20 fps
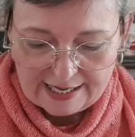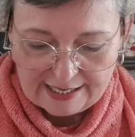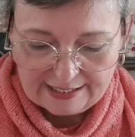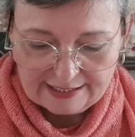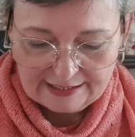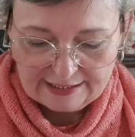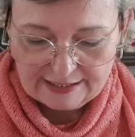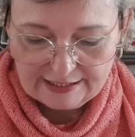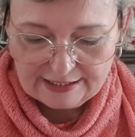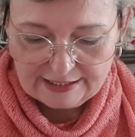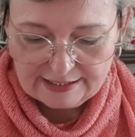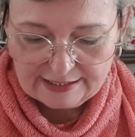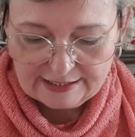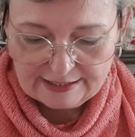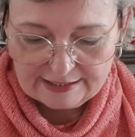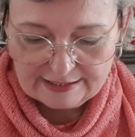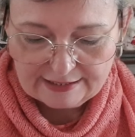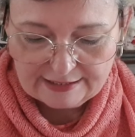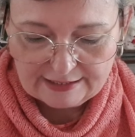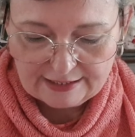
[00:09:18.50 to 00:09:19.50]

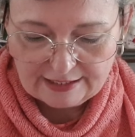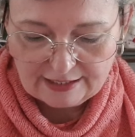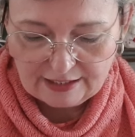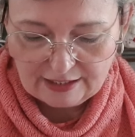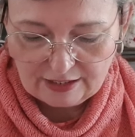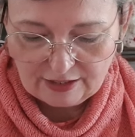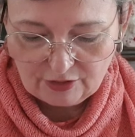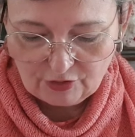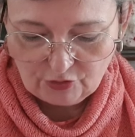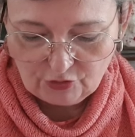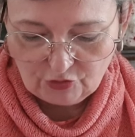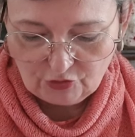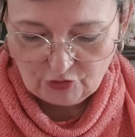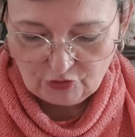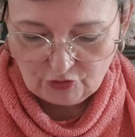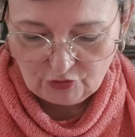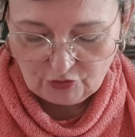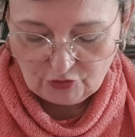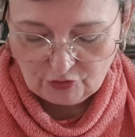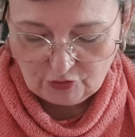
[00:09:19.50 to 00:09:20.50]
Et
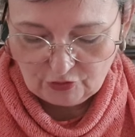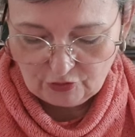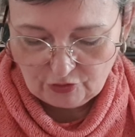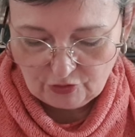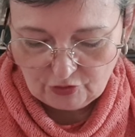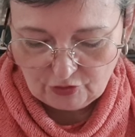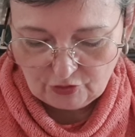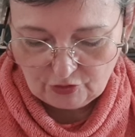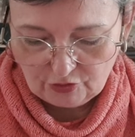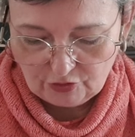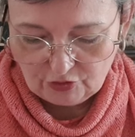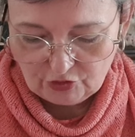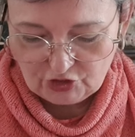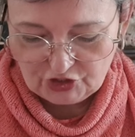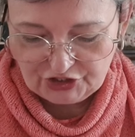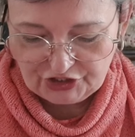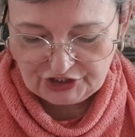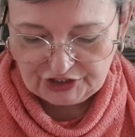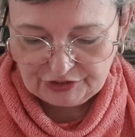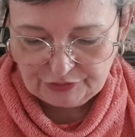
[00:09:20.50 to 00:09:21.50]
euh,
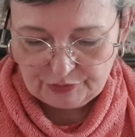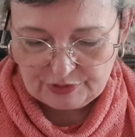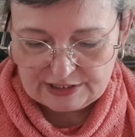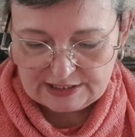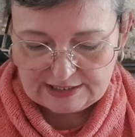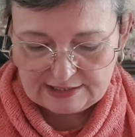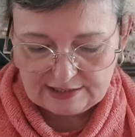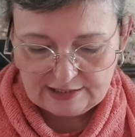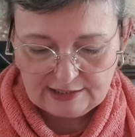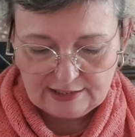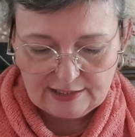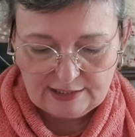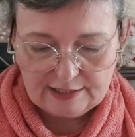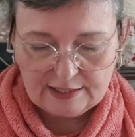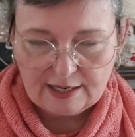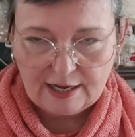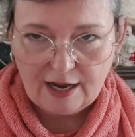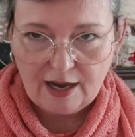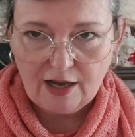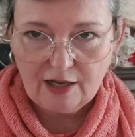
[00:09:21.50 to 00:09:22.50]
j'ai
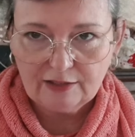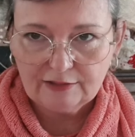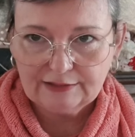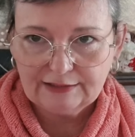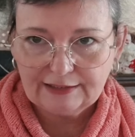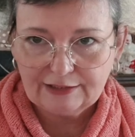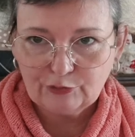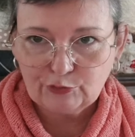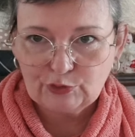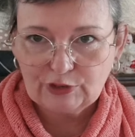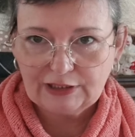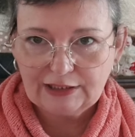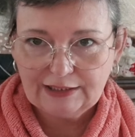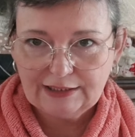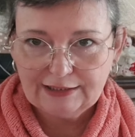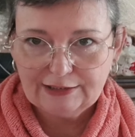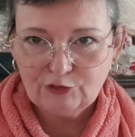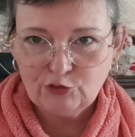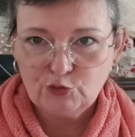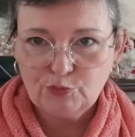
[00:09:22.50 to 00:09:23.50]
aussi un
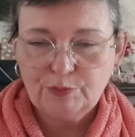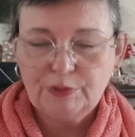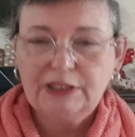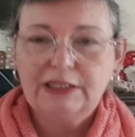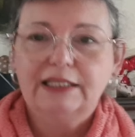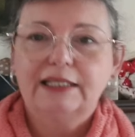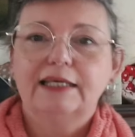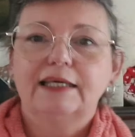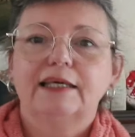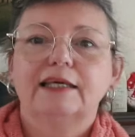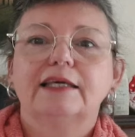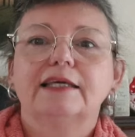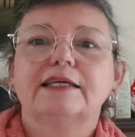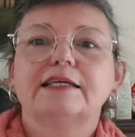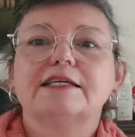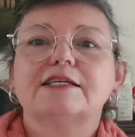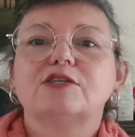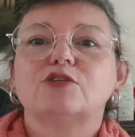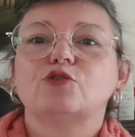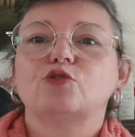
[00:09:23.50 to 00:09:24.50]
calendrier de mini
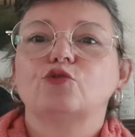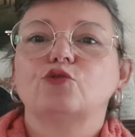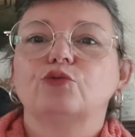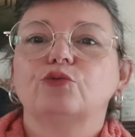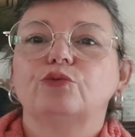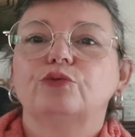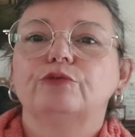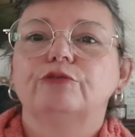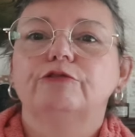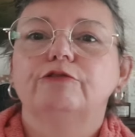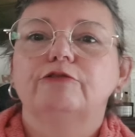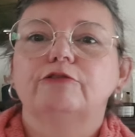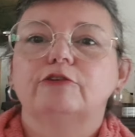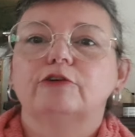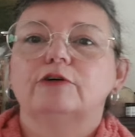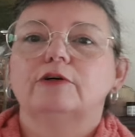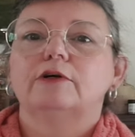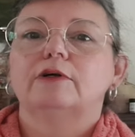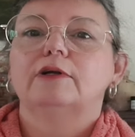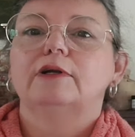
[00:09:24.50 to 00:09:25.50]
qui se trouve
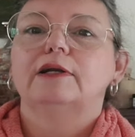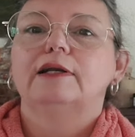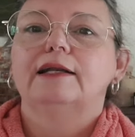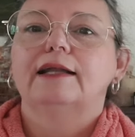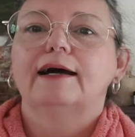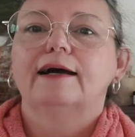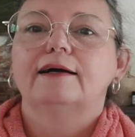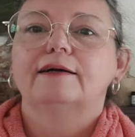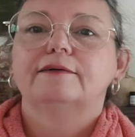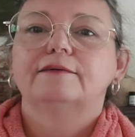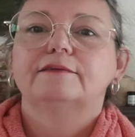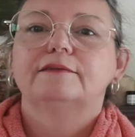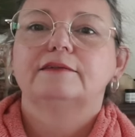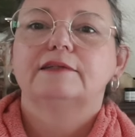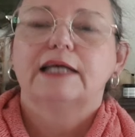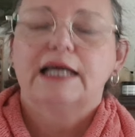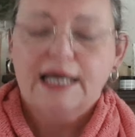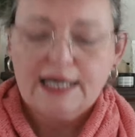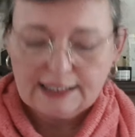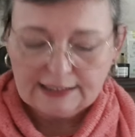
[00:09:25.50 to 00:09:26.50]
euh, là.
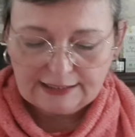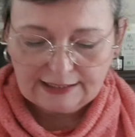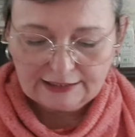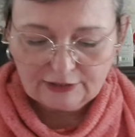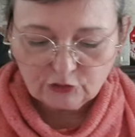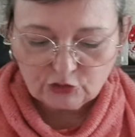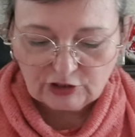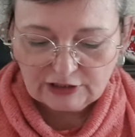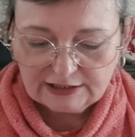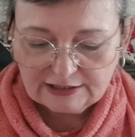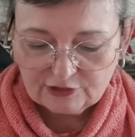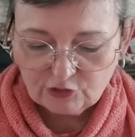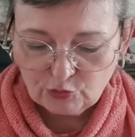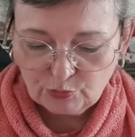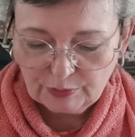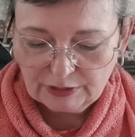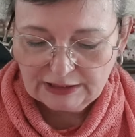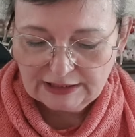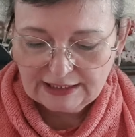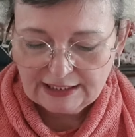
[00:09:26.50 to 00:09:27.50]
Calendrier de
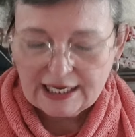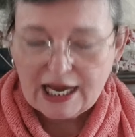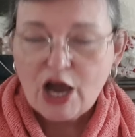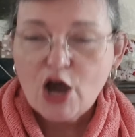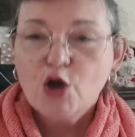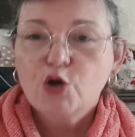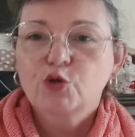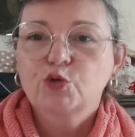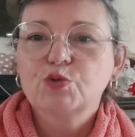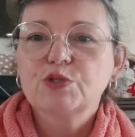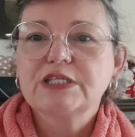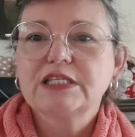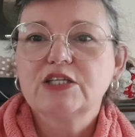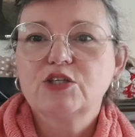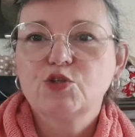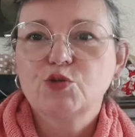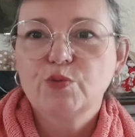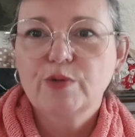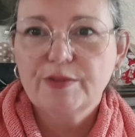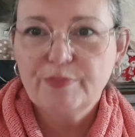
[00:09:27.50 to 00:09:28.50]
mini
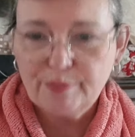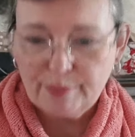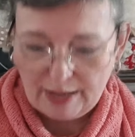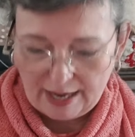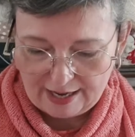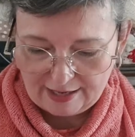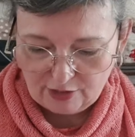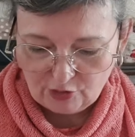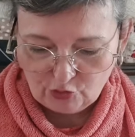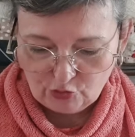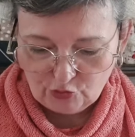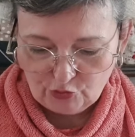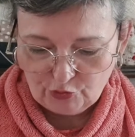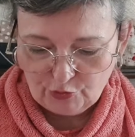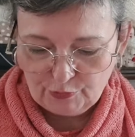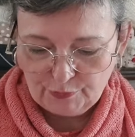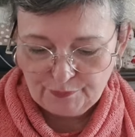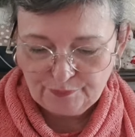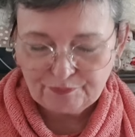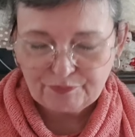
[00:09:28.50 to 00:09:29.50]
constitué par
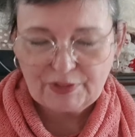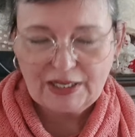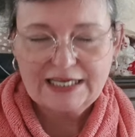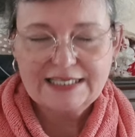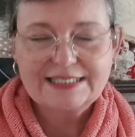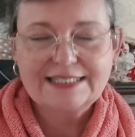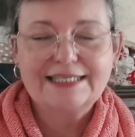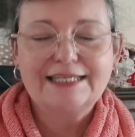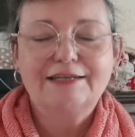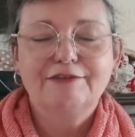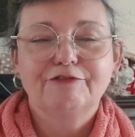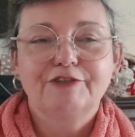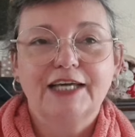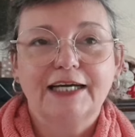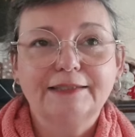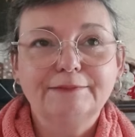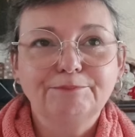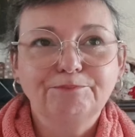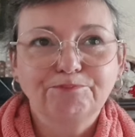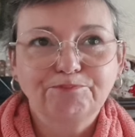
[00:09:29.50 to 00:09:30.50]
euh,
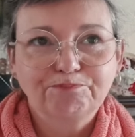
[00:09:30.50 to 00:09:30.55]
Sylvia